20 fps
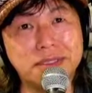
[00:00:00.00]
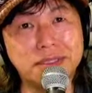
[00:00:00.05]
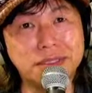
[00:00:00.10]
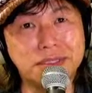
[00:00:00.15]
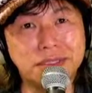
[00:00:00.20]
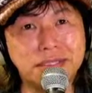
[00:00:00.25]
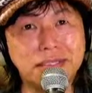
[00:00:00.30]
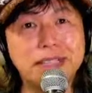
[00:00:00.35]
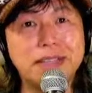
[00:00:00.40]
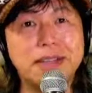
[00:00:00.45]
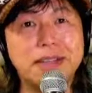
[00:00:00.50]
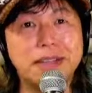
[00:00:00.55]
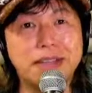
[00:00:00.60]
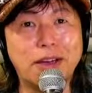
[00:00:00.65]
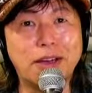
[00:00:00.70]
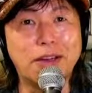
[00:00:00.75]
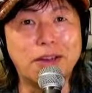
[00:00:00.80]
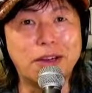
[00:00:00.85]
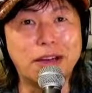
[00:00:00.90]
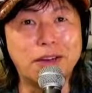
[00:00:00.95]
だんだん
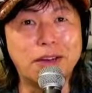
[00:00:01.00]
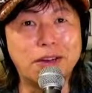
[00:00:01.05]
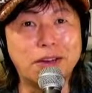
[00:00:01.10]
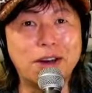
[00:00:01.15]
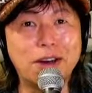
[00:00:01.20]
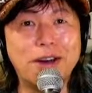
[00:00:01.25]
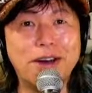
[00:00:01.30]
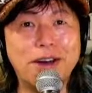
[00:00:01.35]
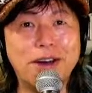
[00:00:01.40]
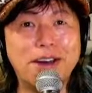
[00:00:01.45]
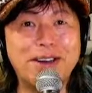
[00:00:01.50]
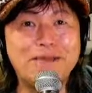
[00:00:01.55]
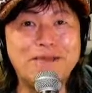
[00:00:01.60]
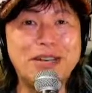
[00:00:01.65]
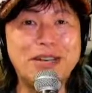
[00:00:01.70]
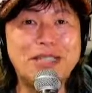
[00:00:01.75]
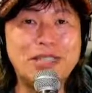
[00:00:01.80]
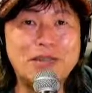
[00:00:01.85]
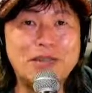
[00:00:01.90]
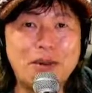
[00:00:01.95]
ねあの
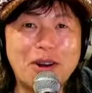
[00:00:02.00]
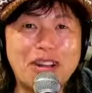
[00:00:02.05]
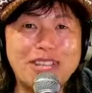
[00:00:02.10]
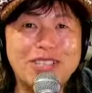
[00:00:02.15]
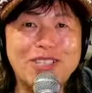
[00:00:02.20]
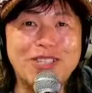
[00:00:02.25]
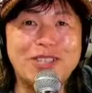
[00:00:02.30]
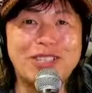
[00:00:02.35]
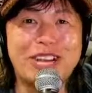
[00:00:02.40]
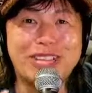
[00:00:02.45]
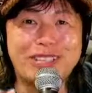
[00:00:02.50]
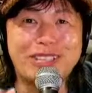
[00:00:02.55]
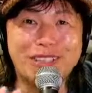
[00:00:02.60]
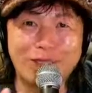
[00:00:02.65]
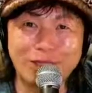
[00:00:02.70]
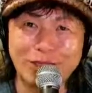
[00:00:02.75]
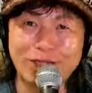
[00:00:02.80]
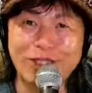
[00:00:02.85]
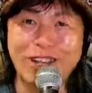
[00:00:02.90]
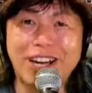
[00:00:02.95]
みすぼらしくなって
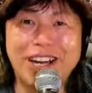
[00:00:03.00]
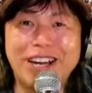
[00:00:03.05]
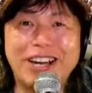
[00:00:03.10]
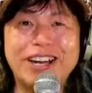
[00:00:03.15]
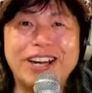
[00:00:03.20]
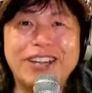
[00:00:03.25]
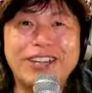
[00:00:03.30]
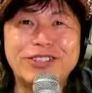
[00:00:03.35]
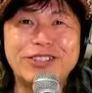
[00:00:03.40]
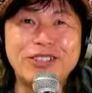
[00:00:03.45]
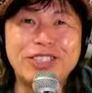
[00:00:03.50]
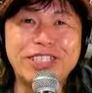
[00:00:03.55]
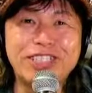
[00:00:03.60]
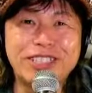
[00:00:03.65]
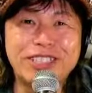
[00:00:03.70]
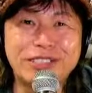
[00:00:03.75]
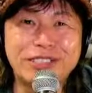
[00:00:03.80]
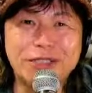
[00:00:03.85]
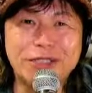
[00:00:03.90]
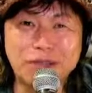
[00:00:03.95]
くるというか口
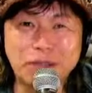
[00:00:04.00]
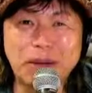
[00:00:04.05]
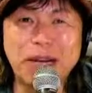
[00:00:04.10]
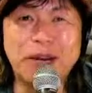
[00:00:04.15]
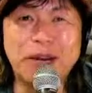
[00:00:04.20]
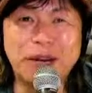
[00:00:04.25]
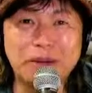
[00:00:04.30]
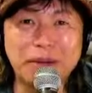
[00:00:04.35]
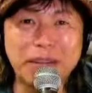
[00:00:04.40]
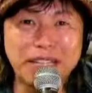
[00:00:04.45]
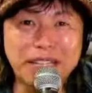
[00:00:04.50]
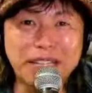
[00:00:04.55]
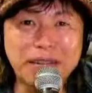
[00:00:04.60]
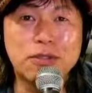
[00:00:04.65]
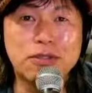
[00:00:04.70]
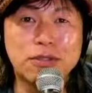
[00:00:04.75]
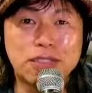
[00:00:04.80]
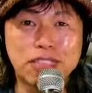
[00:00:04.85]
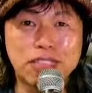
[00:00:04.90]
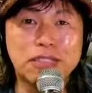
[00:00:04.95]
まあレザー
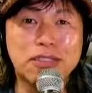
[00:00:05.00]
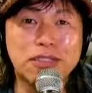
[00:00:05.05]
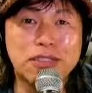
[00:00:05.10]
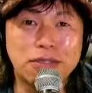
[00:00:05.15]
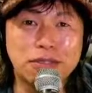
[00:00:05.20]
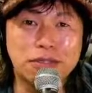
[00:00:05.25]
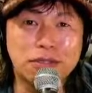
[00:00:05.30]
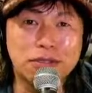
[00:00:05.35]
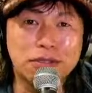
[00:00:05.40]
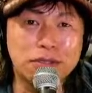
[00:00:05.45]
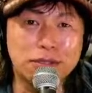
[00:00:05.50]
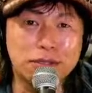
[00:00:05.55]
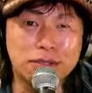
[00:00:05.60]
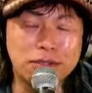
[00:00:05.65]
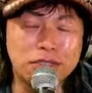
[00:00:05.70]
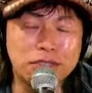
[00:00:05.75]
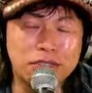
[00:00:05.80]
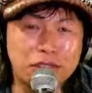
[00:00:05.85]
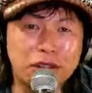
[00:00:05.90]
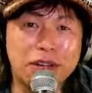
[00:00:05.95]
も口
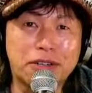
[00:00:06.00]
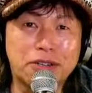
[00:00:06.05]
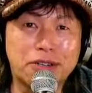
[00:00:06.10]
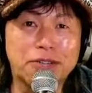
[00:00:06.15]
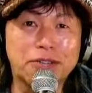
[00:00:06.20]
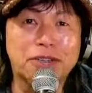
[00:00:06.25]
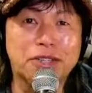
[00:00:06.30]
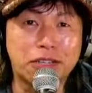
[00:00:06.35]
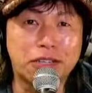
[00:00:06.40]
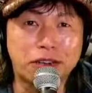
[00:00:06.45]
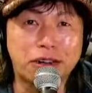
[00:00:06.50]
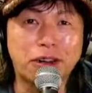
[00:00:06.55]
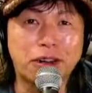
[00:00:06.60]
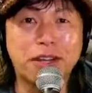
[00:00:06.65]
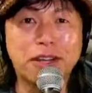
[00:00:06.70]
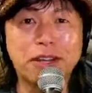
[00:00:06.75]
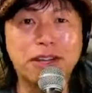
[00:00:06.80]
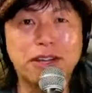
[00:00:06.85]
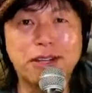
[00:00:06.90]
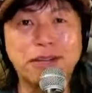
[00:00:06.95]
口手はくるんですけど
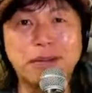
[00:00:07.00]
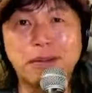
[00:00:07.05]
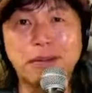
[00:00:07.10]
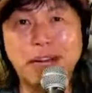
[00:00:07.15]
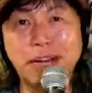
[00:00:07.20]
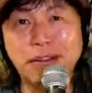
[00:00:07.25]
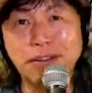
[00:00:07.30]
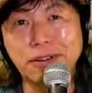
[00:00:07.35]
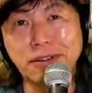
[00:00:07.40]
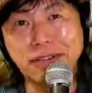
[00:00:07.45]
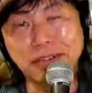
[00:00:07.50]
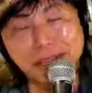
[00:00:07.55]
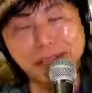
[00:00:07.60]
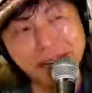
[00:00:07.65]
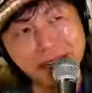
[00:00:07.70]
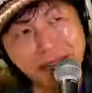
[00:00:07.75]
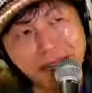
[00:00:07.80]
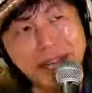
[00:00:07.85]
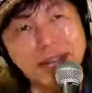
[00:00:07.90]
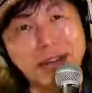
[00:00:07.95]
あの
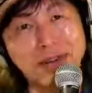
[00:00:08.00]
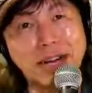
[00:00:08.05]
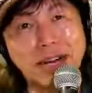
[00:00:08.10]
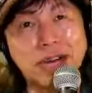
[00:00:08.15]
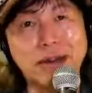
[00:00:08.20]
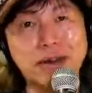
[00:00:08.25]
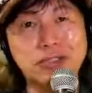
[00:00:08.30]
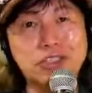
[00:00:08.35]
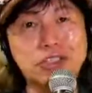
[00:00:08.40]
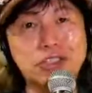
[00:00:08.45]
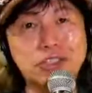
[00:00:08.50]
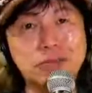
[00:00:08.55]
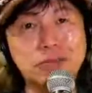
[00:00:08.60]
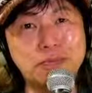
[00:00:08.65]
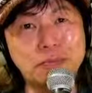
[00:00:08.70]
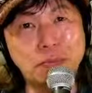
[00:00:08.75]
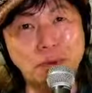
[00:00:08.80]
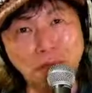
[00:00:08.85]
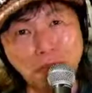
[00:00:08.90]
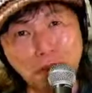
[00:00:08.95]
なんかほら
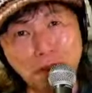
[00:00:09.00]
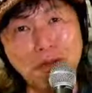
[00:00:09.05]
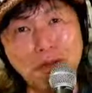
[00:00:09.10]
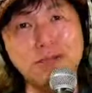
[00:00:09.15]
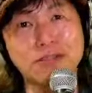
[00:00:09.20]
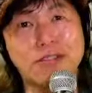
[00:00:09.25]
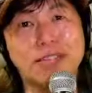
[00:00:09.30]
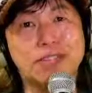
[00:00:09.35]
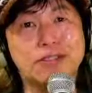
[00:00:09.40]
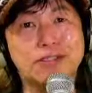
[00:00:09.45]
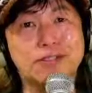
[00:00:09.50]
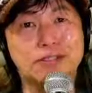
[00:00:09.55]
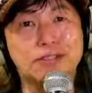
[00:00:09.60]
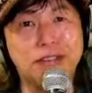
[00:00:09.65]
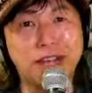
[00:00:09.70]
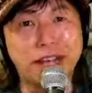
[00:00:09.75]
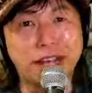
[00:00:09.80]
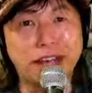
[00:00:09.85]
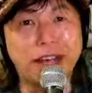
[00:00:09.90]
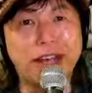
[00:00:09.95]
ボボロくなってくるんですよ
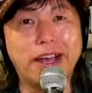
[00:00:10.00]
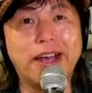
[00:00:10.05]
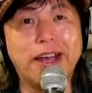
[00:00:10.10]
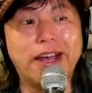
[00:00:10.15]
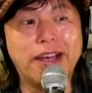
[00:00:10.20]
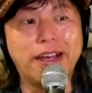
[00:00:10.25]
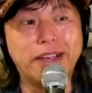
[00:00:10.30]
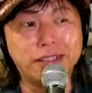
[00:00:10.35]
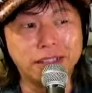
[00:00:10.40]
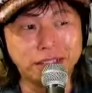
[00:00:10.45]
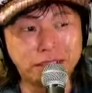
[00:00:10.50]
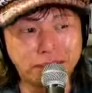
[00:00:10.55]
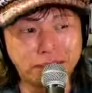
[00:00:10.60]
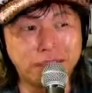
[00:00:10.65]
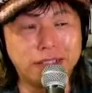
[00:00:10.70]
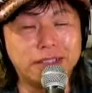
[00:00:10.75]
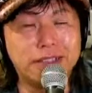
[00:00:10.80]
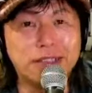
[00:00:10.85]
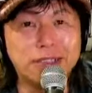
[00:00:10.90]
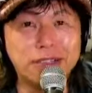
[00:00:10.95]
ね、う
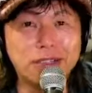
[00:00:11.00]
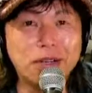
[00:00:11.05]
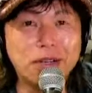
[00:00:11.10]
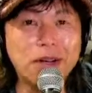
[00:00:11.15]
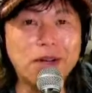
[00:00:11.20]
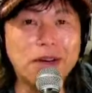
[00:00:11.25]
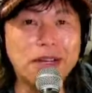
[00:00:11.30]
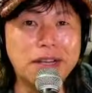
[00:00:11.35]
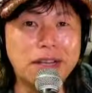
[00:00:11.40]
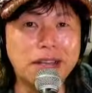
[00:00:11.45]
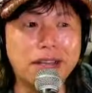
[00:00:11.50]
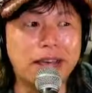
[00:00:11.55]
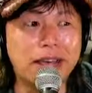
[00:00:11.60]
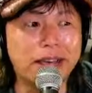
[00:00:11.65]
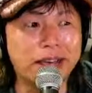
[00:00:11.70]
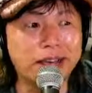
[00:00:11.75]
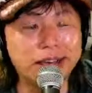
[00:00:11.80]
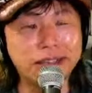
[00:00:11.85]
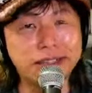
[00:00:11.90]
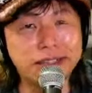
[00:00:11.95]
ん、それはね